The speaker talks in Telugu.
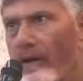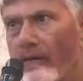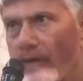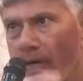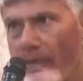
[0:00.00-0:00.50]

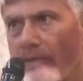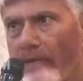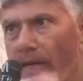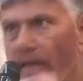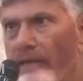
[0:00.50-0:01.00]
లేకుంటే
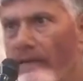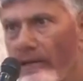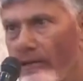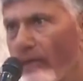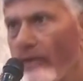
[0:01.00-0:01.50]
మద్యం
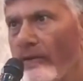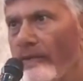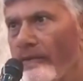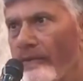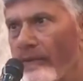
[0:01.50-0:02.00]
మత్తులో
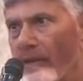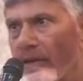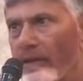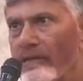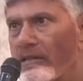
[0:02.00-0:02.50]

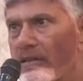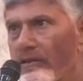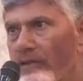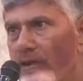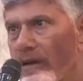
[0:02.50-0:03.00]

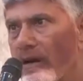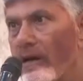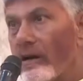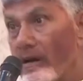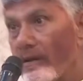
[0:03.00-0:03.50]

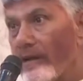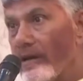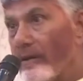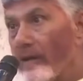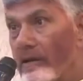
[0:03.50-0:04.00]
ఇష్టానుసారంగా
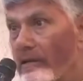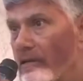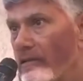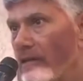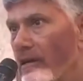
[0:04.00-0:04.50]
ఆడబిడ్డలపైన
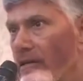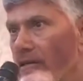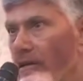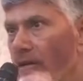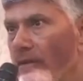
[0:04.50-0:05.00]
అత్యాచారాలు
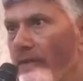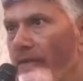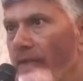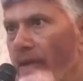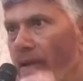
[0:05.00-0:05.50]
చేయడం
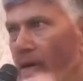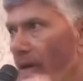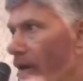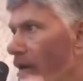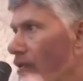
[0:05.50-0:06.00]

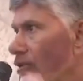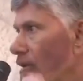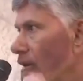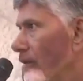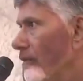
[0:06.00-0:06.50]
నేరాలు
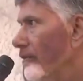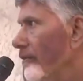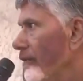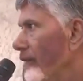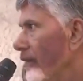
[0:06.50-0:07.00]
చేయడం
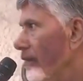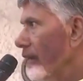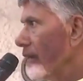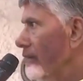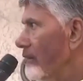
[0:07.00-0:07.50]

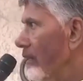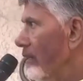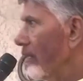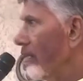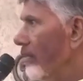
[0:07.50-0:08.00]

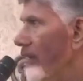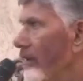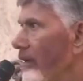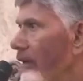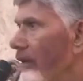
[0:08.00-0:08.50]
గంజాయి దాగి
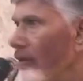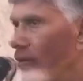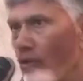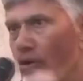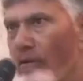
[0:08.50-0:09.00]

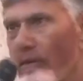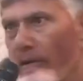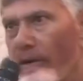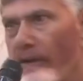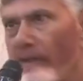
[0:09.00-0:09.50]
రోడ్డు మీద
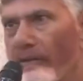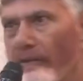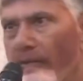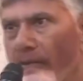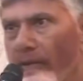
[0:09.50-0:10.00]
పడడం
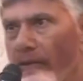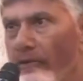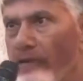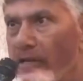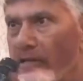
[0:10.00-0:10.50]

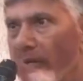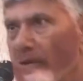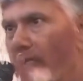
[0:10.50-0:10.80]
ఇవి చేస్తే